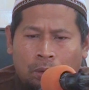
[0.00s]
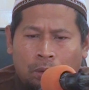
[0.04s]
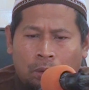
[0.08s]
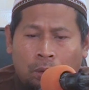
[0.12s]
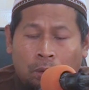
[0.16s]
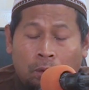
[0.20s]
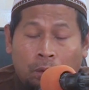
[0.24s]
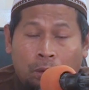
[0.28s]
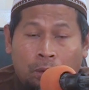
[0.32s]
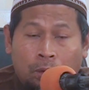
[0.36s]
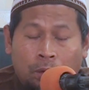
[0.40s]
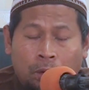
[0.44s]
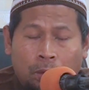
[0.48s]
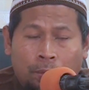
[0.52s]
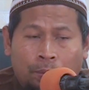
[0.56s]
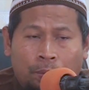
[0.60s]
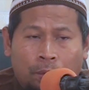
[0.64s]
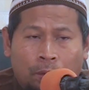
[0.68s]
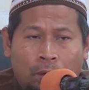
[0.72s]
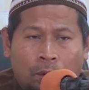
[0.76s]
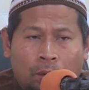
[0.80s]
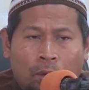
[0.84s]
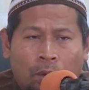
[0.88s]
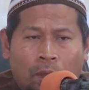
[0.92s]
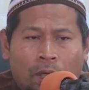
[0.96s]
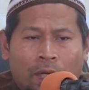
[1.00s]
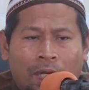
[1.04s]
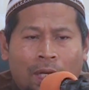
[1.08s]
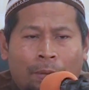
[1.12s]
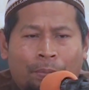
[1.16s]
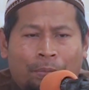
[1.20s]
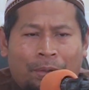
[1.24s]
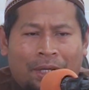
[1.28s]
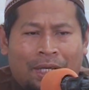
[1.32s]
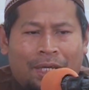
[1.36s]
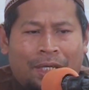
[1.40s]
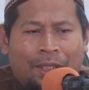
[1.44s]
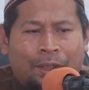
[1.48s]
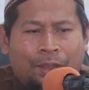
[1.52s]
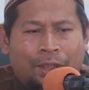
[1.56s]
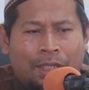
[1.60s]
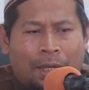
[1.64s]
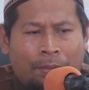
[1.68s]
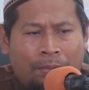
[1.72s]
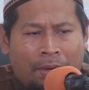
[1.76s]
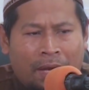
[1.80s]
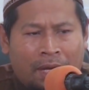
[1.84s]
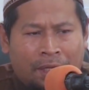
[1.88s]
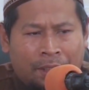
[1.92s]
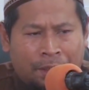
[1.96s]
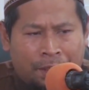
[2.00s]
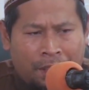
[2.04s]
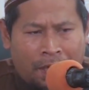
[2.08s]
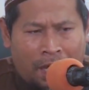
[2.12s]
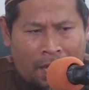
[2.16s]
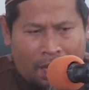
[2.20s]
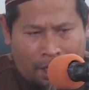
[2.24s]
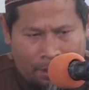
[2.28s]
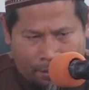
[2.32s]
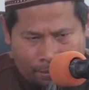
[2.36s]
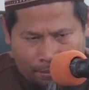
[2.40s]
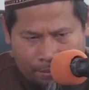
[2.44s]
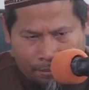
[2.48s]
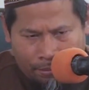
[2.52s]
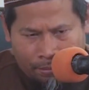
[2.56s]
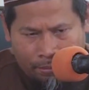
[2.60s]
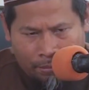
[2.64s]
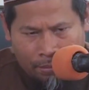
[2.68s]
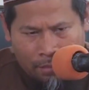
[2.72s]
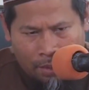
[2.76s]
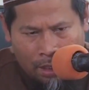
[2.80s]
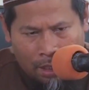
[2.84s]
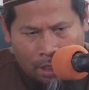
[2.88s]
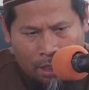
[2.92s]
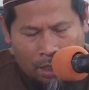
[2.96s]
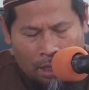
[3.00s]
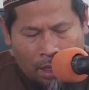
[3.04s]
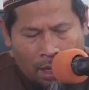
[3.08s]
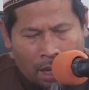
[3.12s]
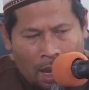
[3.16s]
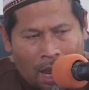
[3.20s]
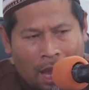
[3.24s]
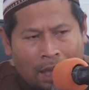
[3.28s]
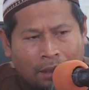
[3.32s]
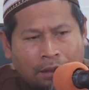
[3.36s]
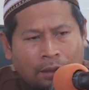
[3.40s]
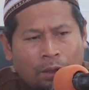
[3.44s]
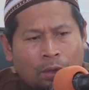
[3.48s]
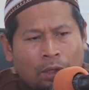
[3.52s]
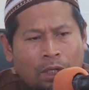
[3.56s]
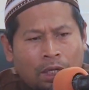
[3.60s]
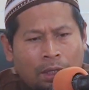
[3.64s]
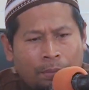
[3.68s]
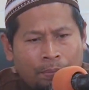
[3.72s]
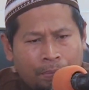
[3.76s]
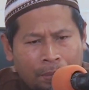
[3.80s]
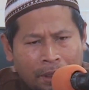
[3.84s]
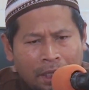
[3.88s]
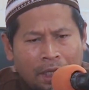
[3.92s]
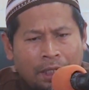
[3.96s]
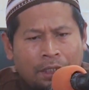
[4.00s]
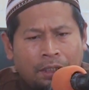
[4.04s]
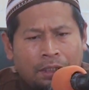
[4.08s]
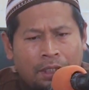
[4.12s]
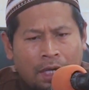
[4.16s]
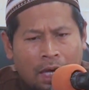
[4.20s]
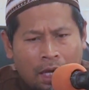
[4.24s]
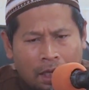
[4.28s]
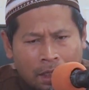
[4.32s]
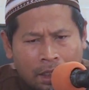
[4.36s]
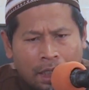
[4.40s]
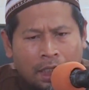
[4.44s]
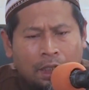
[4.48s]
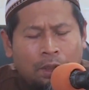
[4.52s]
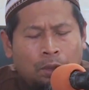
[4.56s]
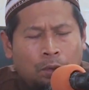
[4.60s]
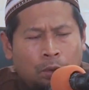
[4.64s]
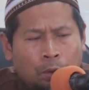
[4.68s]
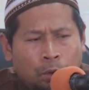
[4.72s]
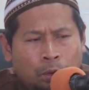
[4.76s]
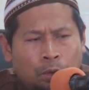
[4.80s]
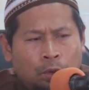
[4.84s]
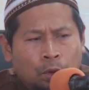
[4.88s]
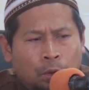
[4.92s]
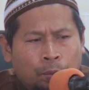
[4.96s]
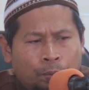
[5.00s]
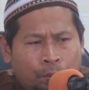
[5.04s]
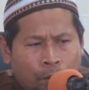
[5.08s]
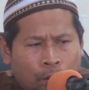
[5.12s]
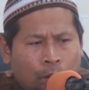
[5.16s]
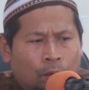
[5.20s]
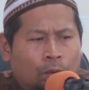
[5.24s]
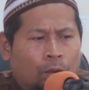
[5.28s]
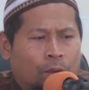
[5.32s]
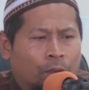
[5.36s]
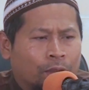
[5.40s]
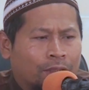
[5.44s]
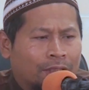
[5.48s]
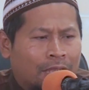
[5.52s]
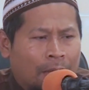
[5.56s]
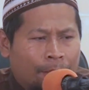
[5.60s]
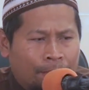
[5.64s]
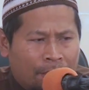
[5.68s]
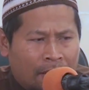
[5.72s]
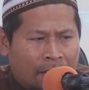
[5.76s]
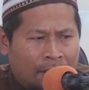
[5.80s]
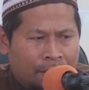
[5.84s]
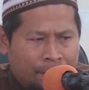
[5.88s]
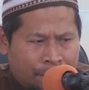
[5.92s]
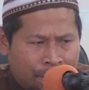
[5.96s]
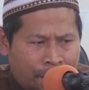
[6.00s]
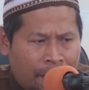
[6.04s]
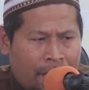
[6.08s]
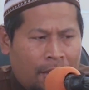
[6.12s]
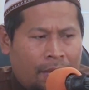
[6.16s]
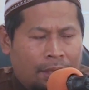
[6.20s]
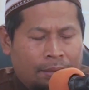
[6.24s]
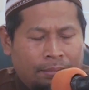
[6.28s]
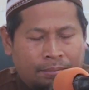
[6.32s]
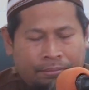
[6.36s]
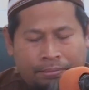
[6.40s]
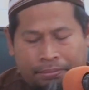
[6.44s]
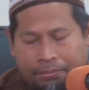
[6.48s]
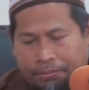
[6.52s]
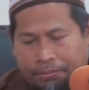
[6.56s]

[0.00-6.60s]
70 lebih cabangnya atau lebih dari 70 cabangnya